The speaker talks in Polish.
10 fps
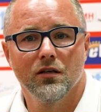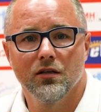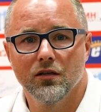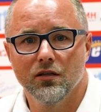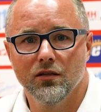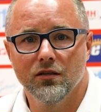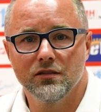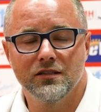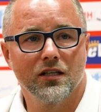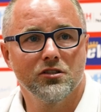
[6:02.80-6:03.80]

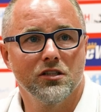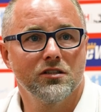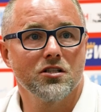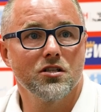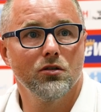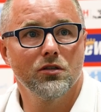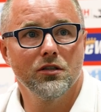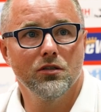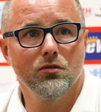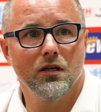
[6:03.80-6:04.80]
E, z dnia na dzień, z każdego
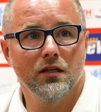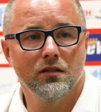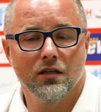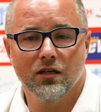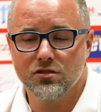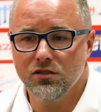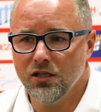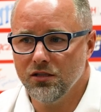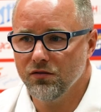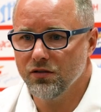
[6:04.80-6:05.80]
treningu na, na każdy
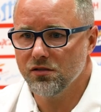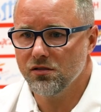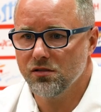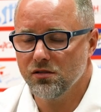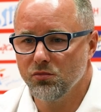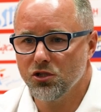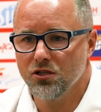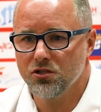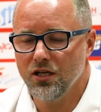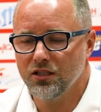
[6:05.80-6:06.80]
trening, więc
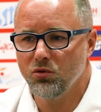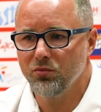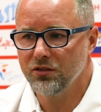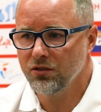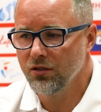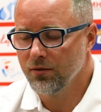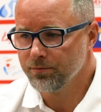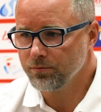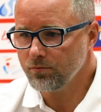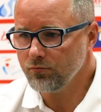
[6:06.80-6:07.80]
myślę, że lada moment
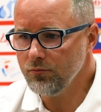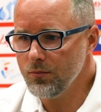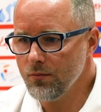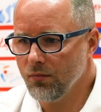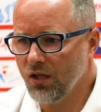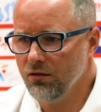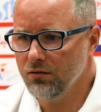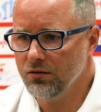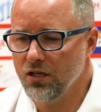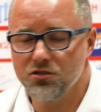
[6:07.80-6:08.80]

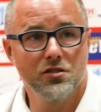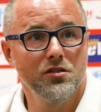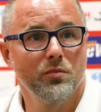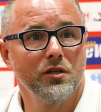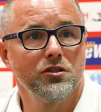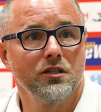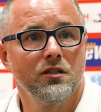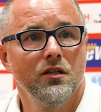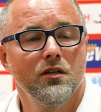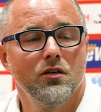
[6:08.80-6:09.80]
e, każdy z nich będzie
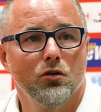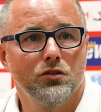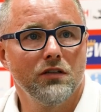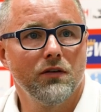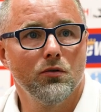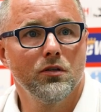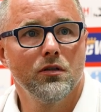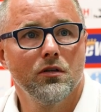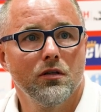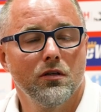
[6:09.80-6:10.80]
odgrywał
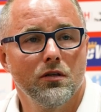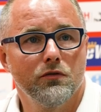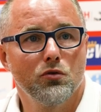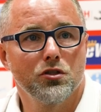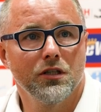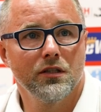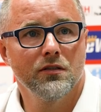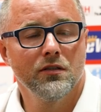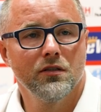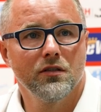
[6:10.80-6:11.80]
w
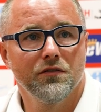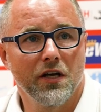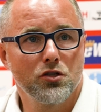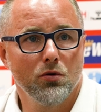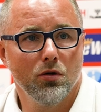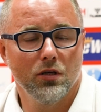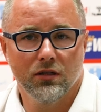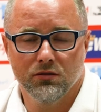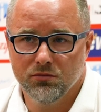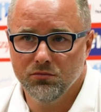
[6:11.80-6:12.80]
drużynie większą
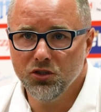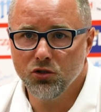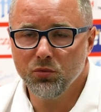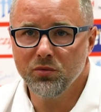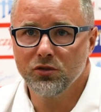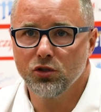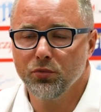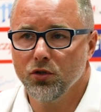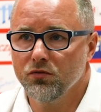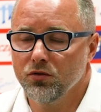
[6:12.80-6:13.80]
rolę. My to robimy
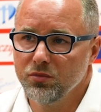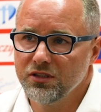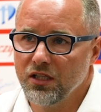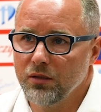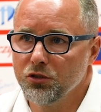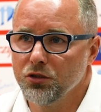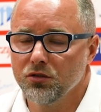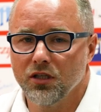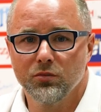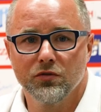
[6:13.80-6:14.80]
stopniowo, my staramy się
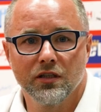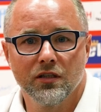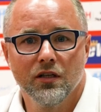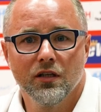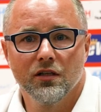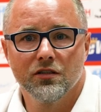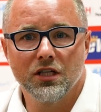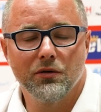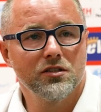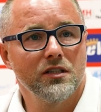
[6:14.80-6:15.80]
to, tak jak mówię,
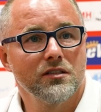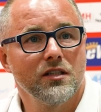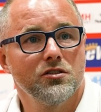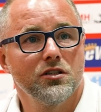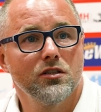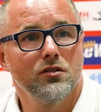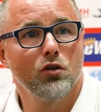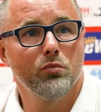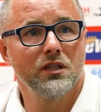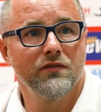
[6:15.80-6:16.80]
działać na zasadzie
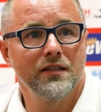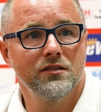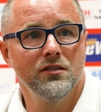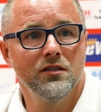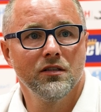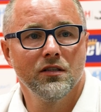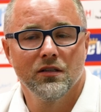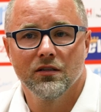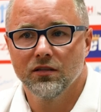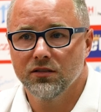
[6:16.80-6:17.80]
obserwacji,
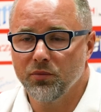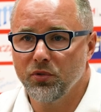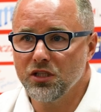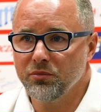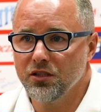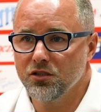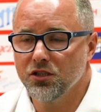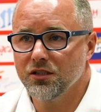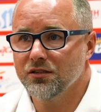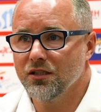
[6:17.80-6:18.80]
e, tak jak powiedziałem
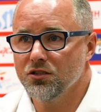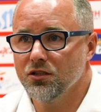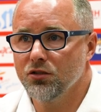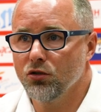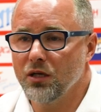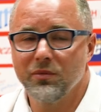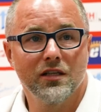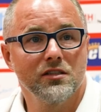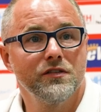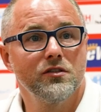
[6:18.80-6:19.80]
kiedyś, nie na zasadzie kto jak ma
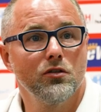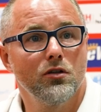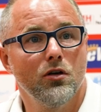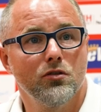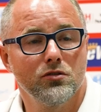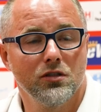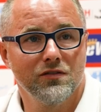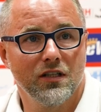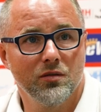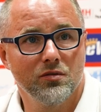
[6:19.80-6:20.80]
nazwisko, tylko to, co
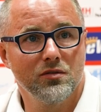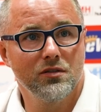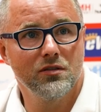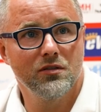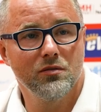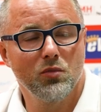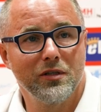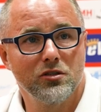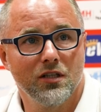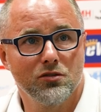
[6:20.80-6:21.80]
jest w danym y,
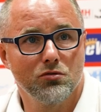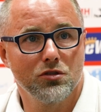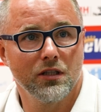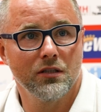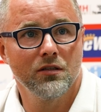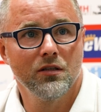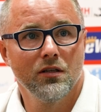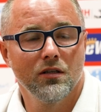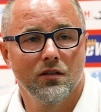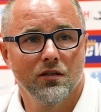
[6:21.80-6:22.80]
momencie dać drużynie
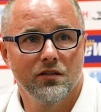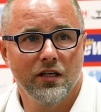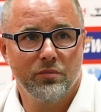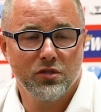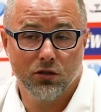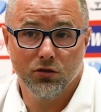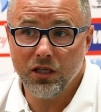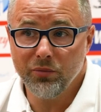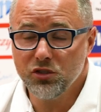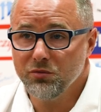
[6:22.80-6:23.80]
najlepszego. I
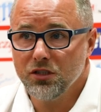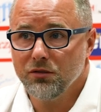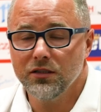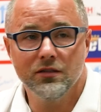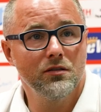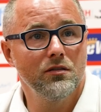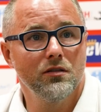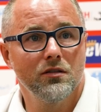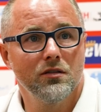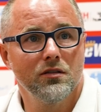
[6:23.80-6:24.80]
tak będziemy działali
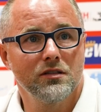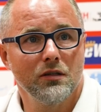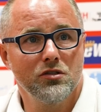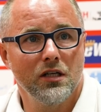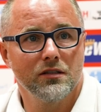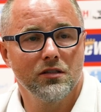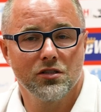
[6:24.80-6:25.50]
y, cały czas.